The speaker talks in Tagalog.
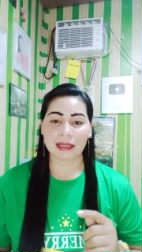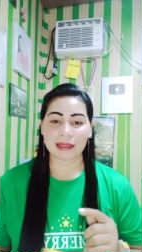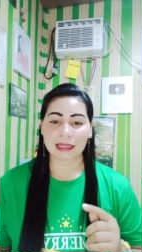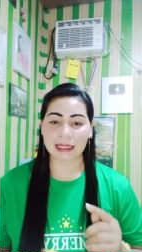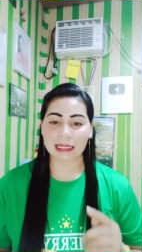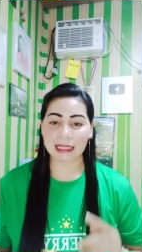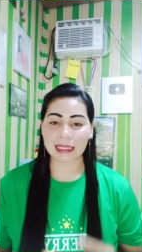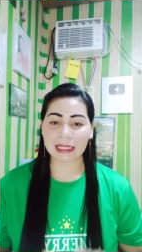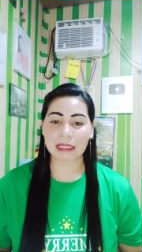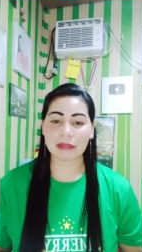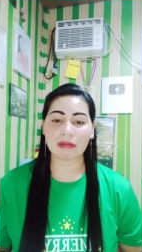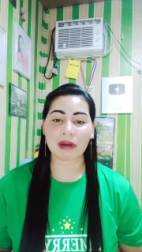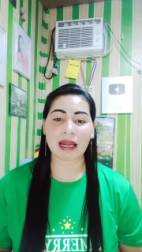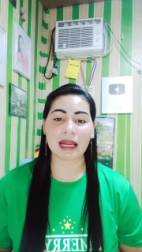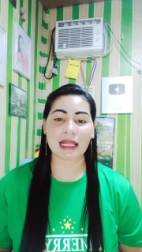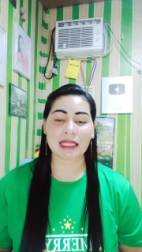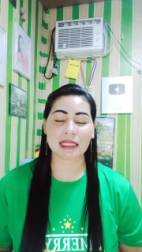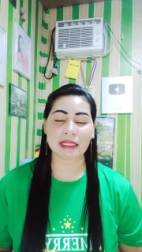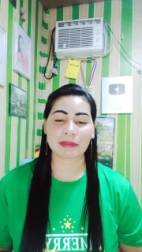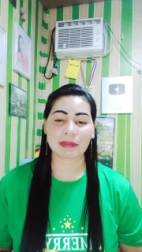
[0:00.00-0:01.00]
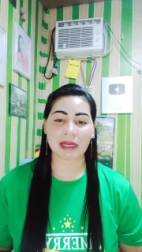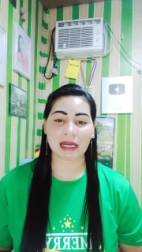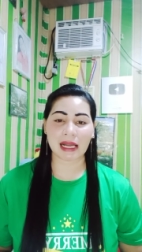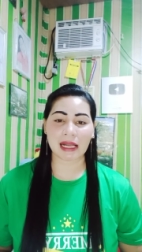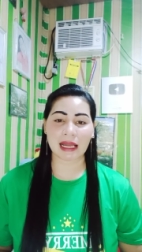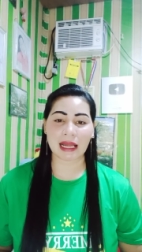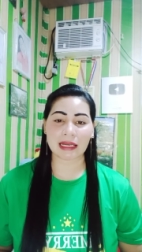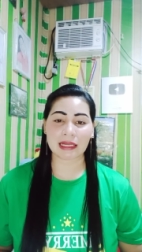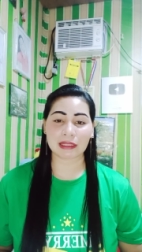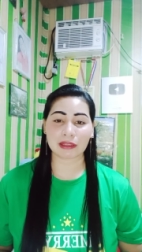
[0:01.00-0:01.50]
naniniwala sa
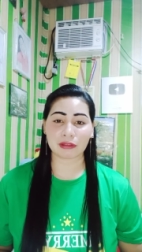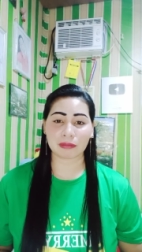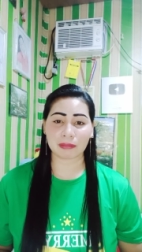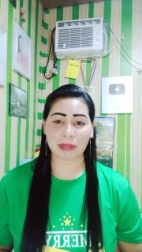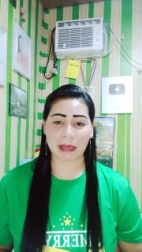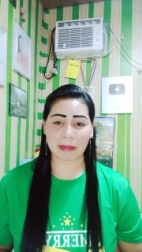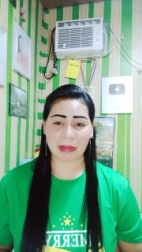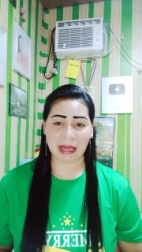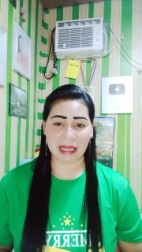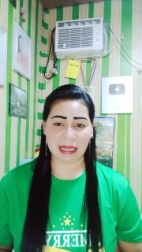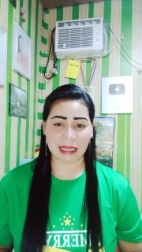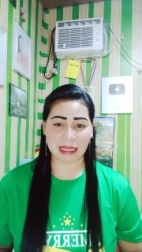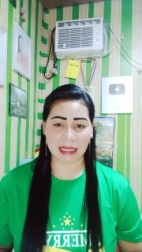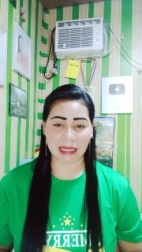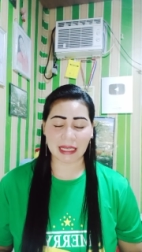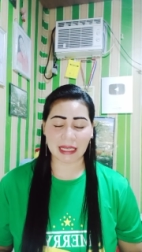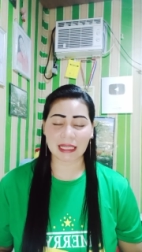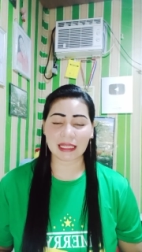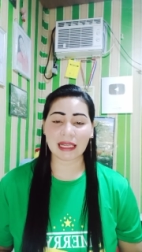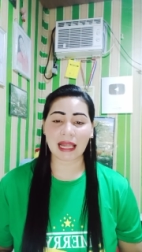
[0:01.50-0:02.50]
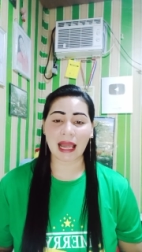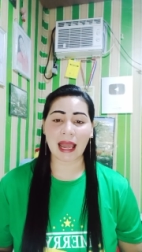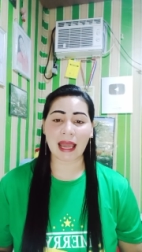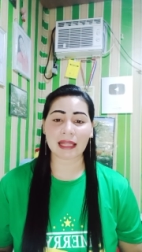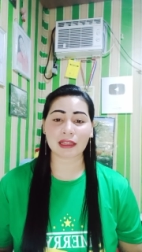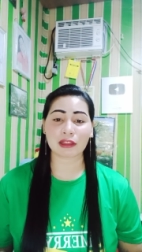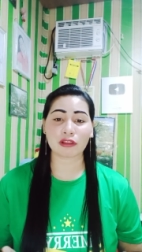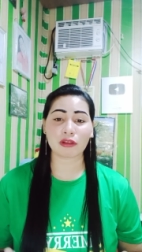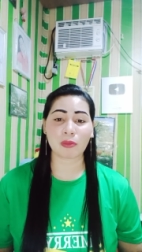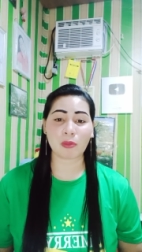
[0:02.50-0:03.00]
mga ganitong pamahiin
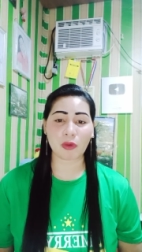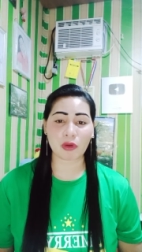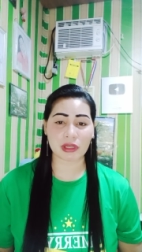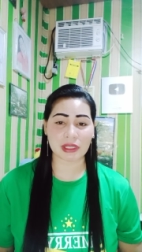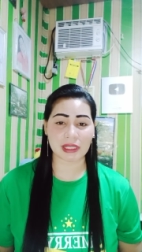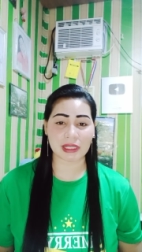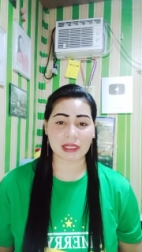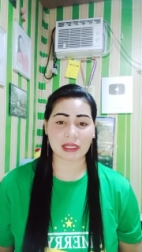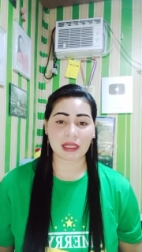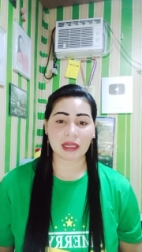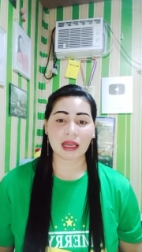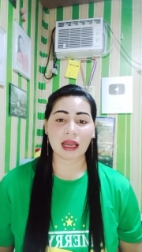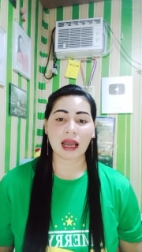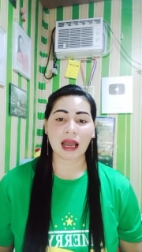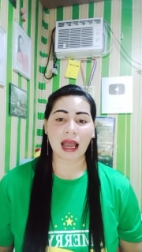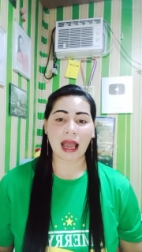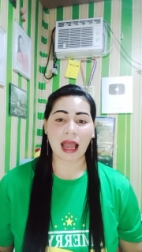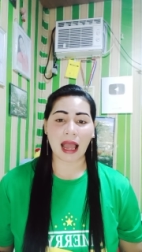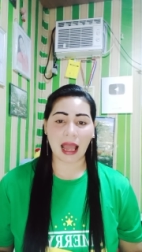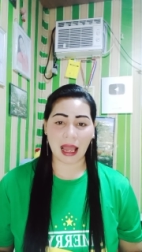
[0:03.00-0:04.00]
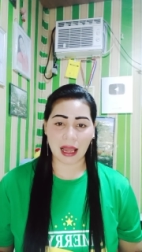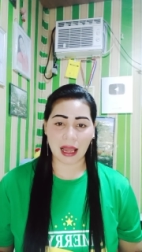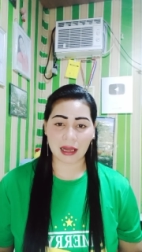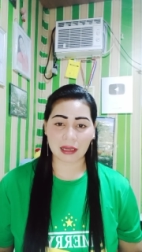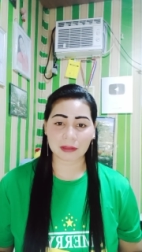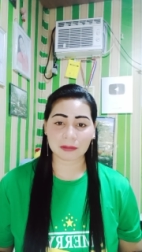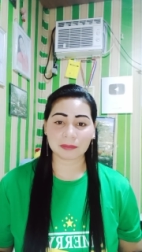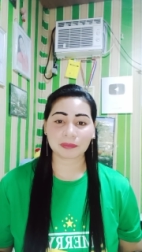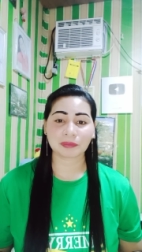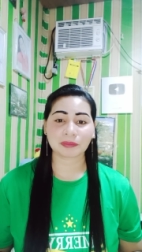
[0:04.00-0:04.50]
at lubos
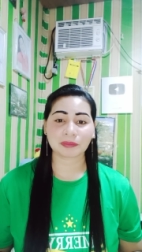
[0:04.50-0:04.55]
ang